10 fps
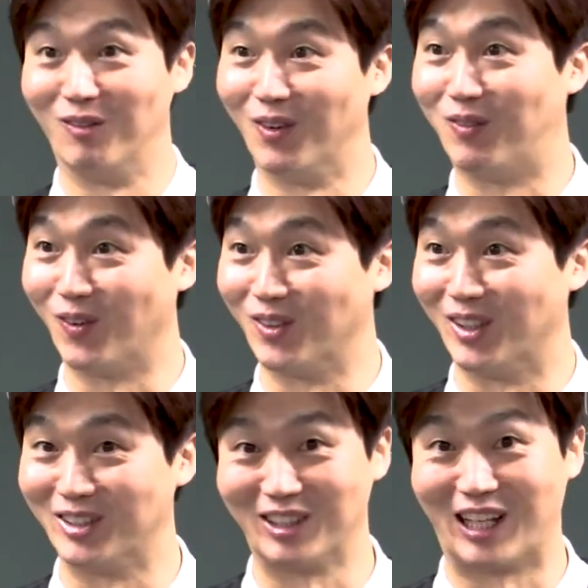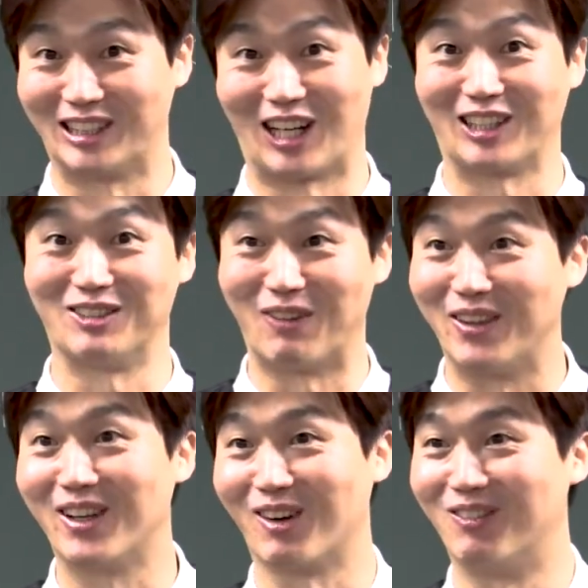엄마 보는 날짜. 나 자기는
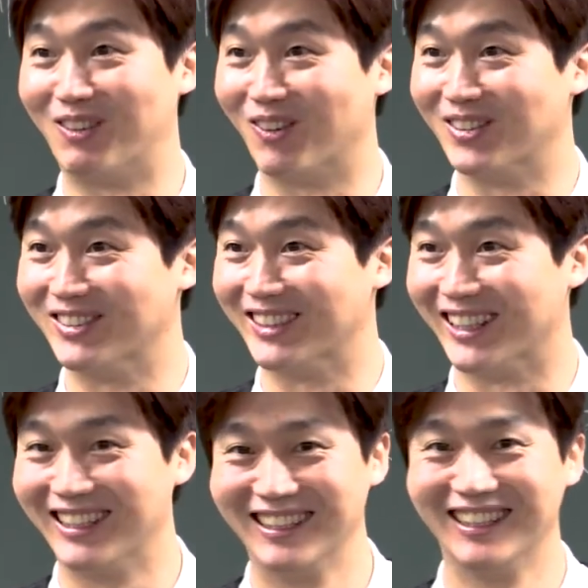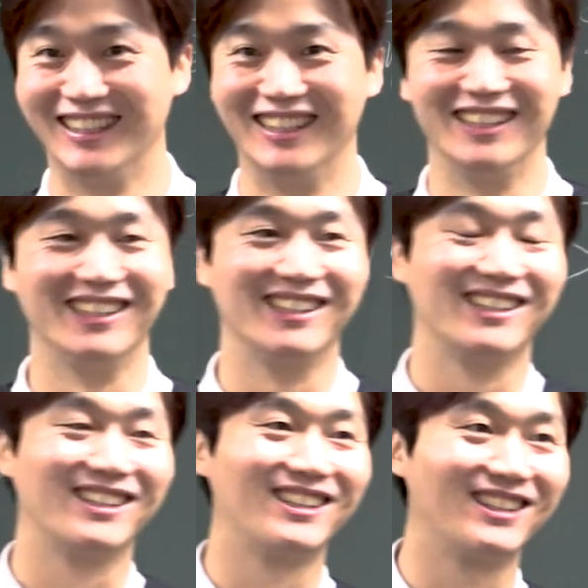맨날 엄마 보는데
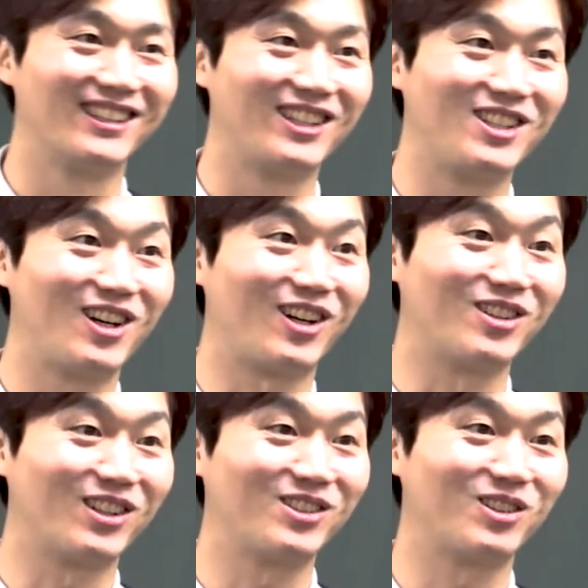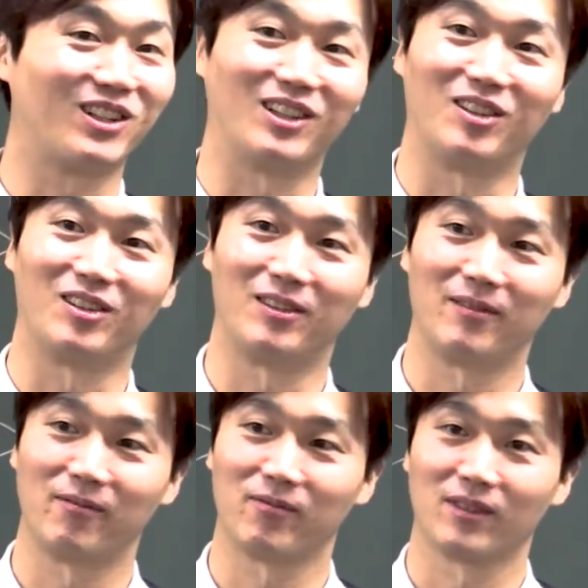이해가 안 되는 거예요.
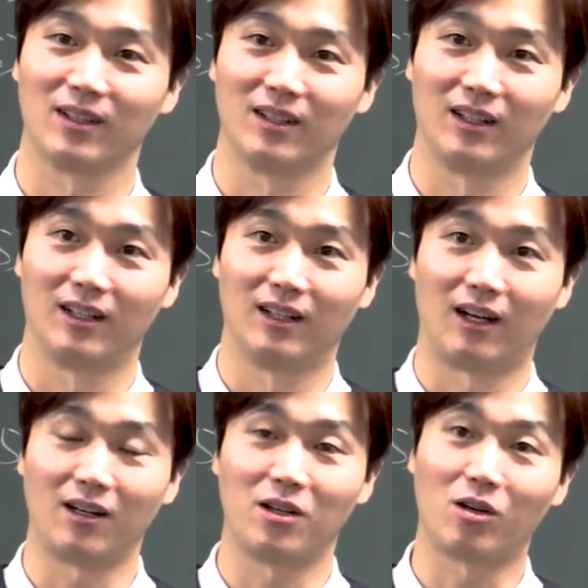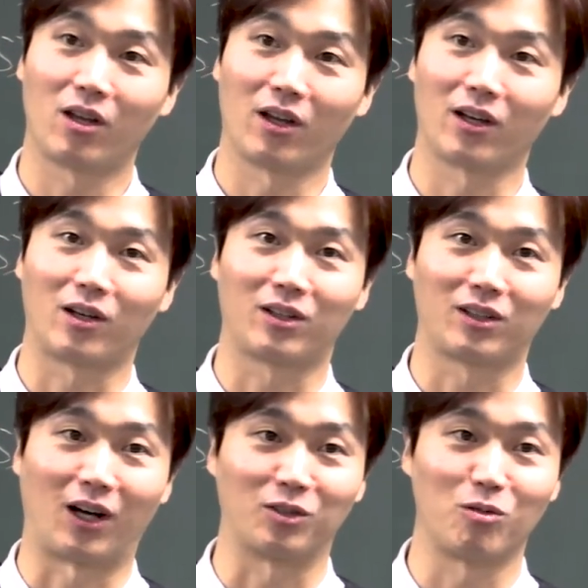아니 이렇게
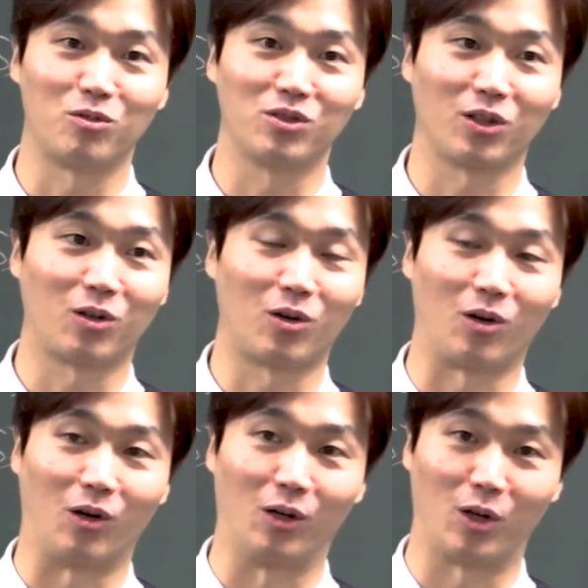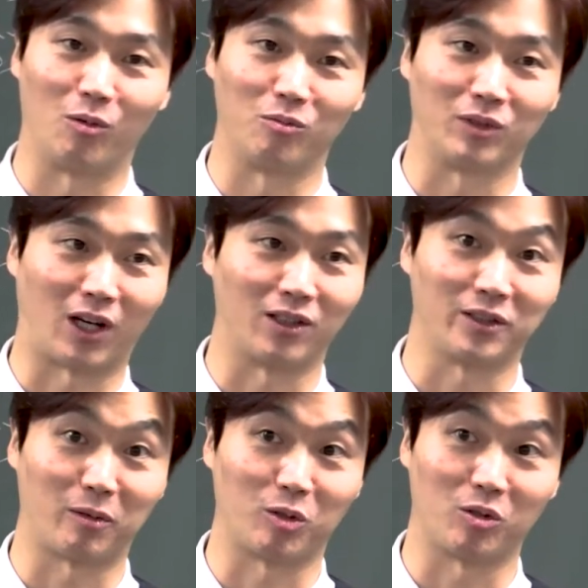가정 문제로 어려움 당하는
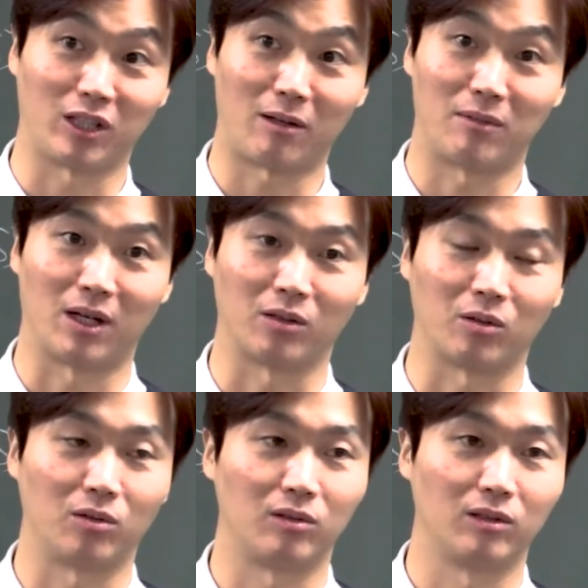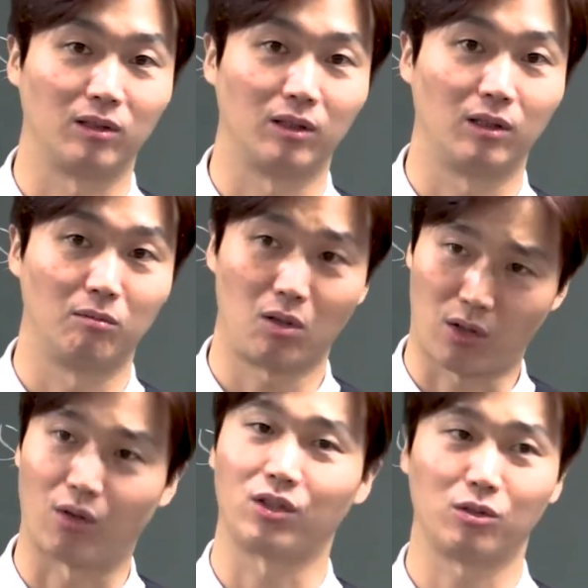사람들을 참 많고 뭐
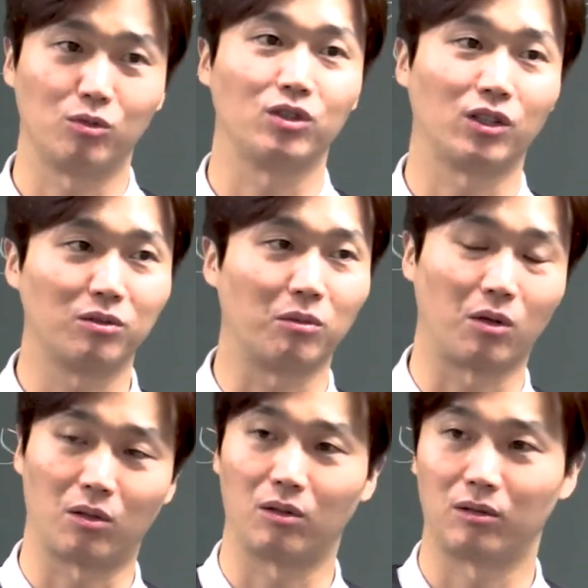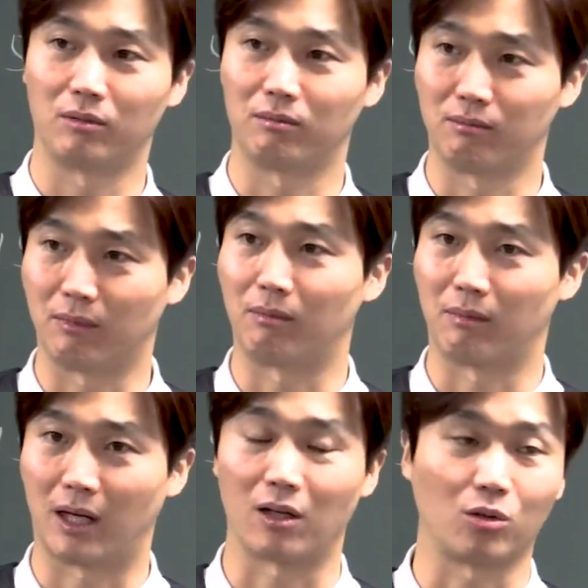경제 문제는 뭐
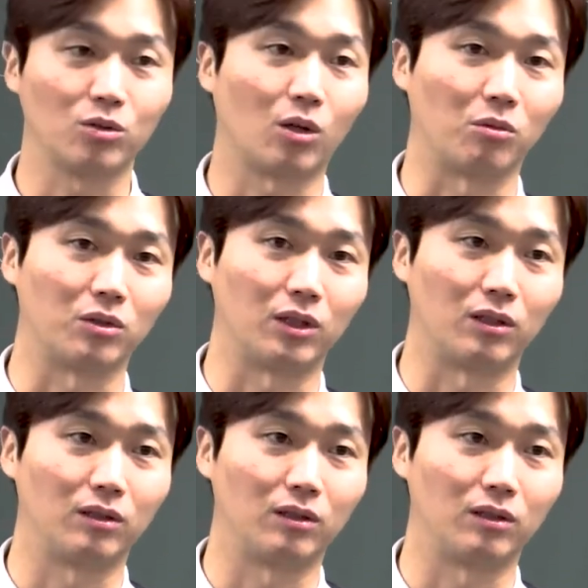말할 것도 없고요.